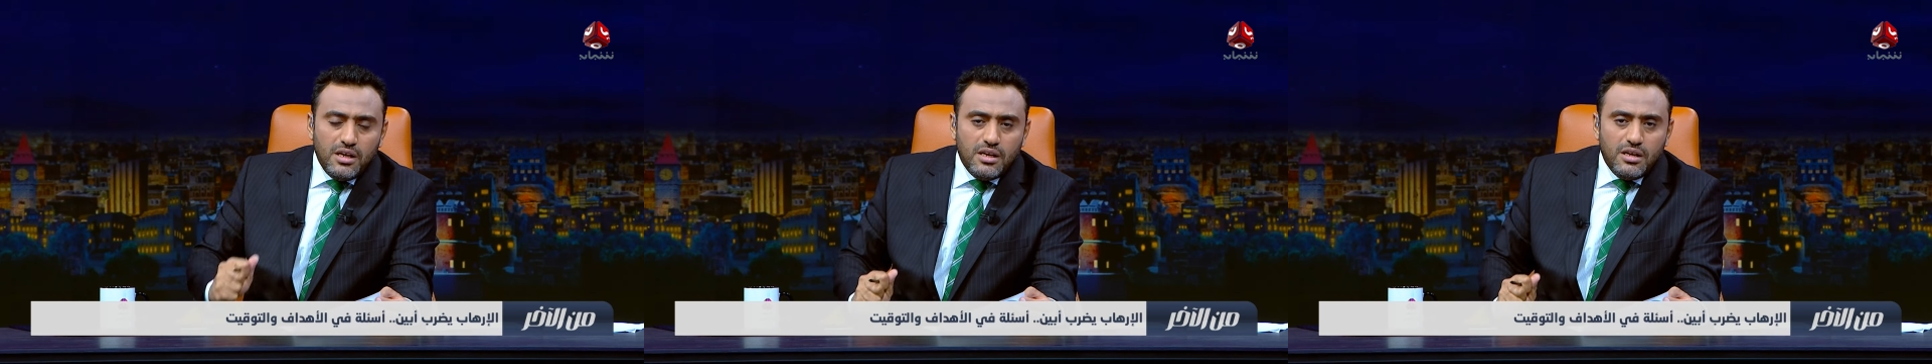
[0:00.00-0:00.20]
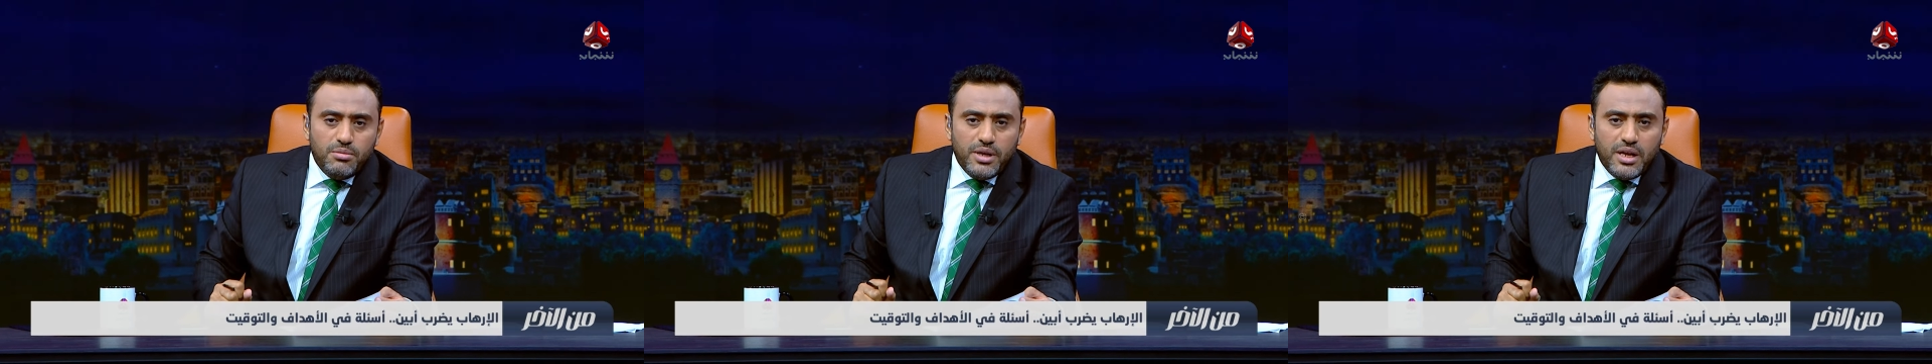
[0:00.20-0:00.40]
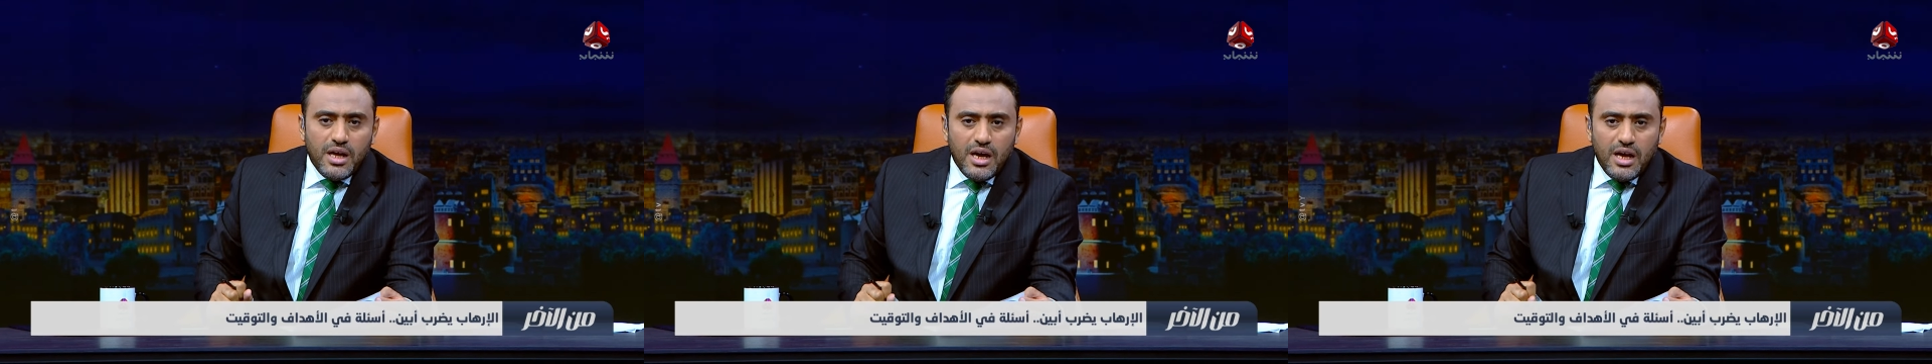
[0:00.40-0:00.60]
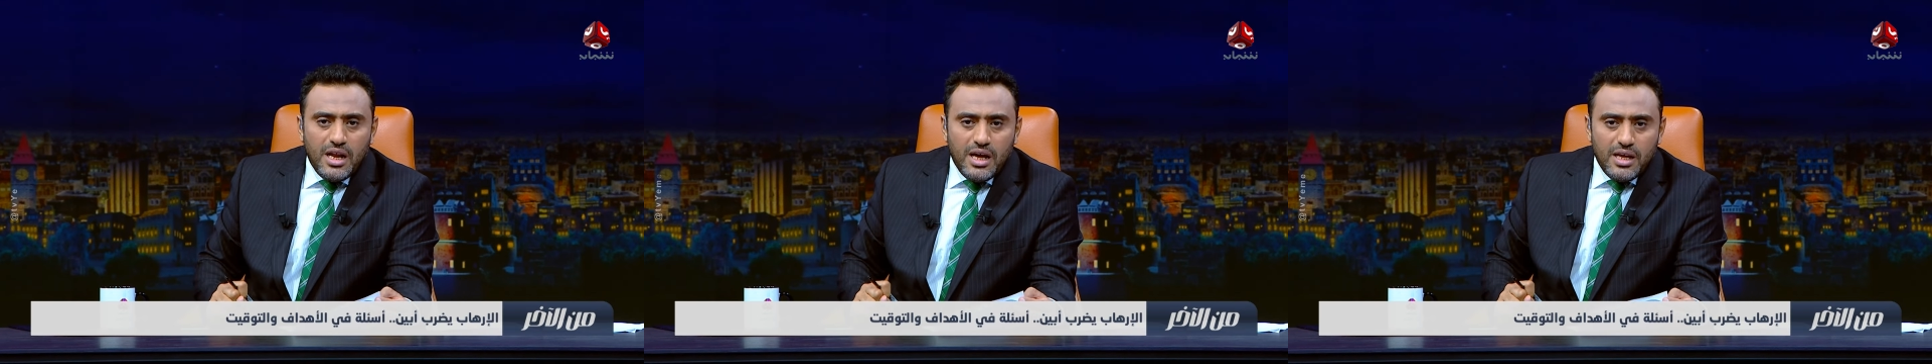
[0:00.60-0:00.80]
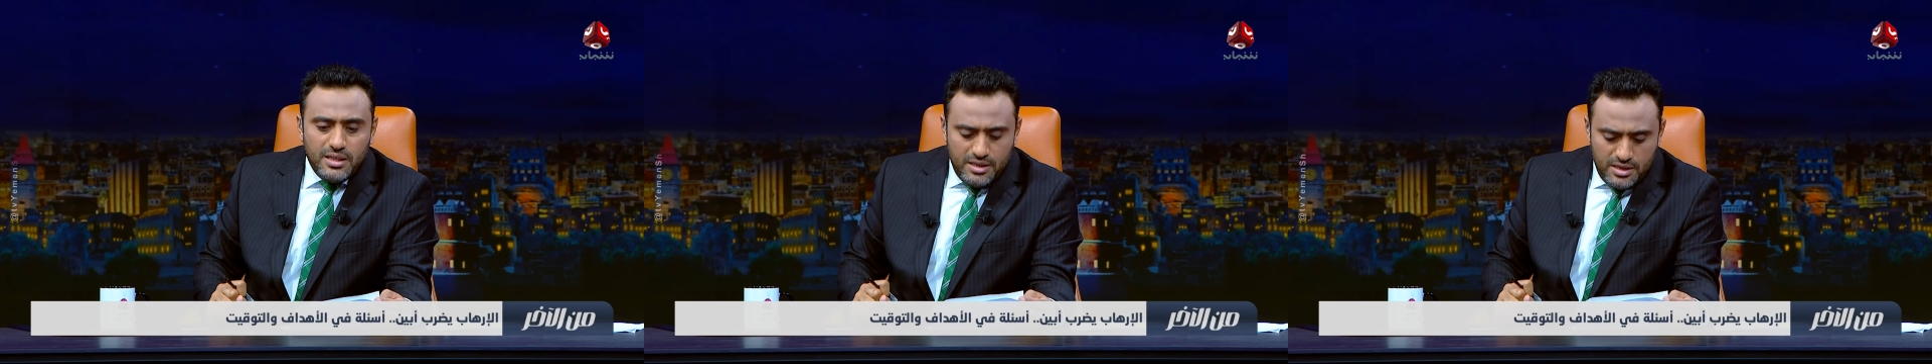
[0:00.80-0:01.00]
للبناء على
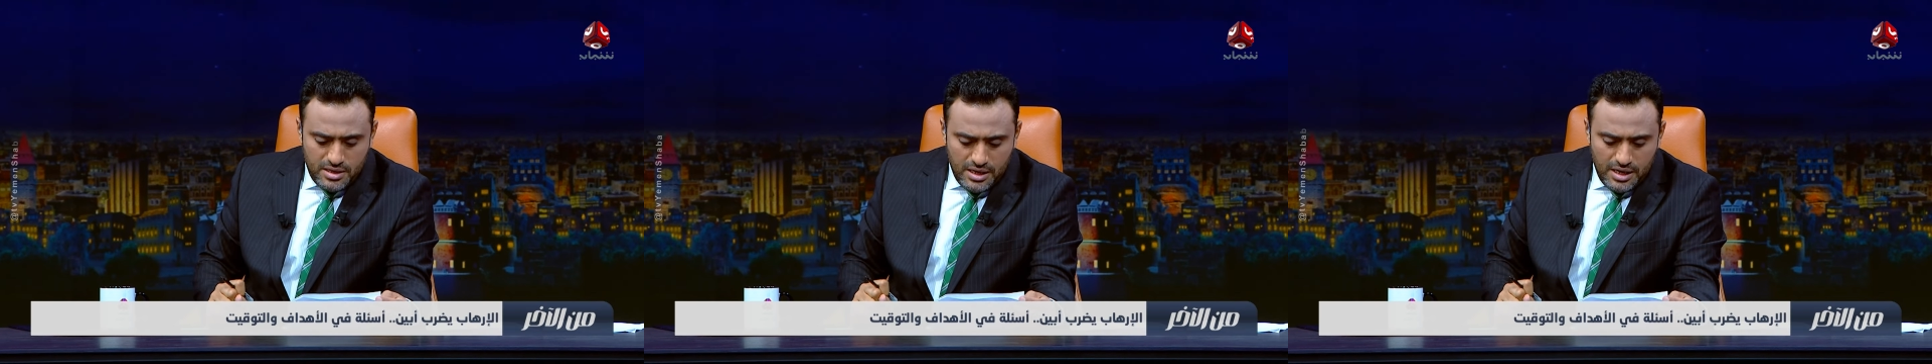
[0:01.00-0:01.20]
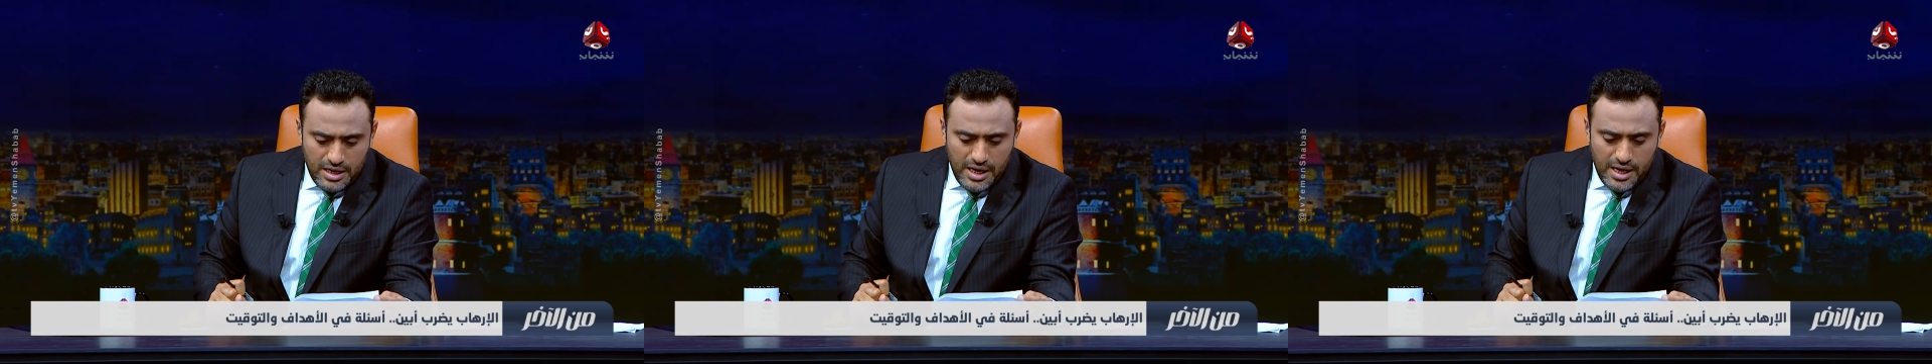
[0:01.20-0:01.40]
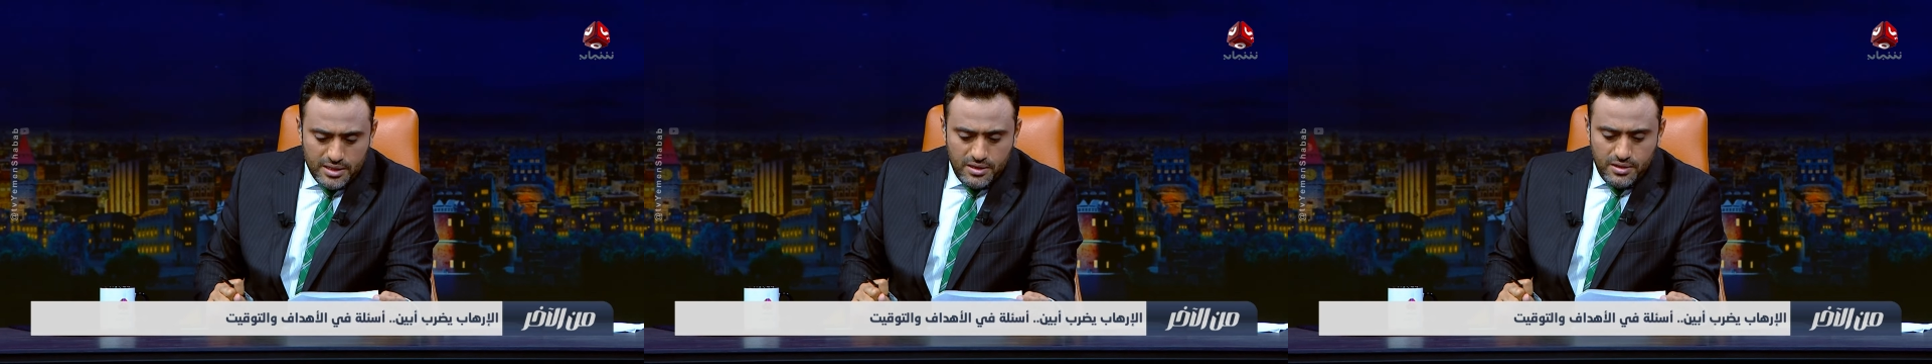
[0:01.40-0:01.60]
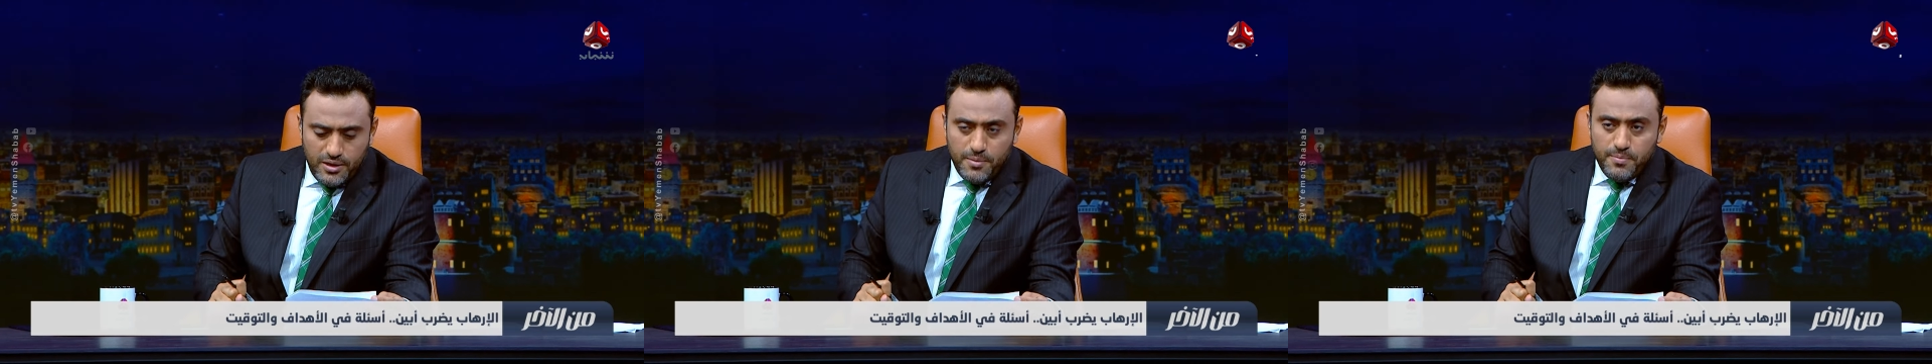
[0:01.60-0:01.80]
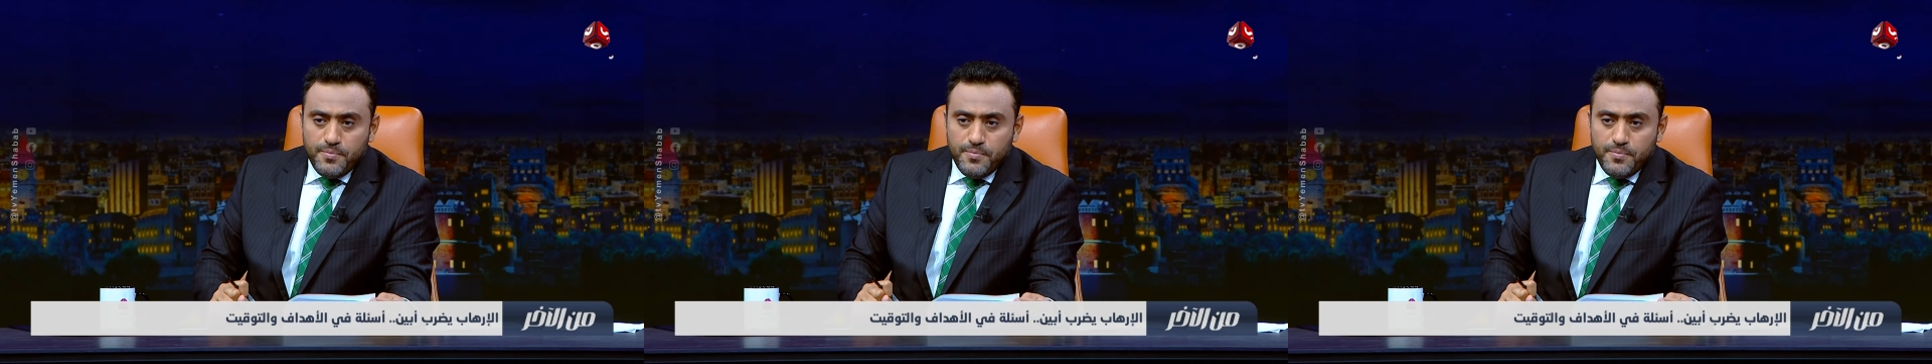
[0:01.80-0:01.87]
هذه الحادثة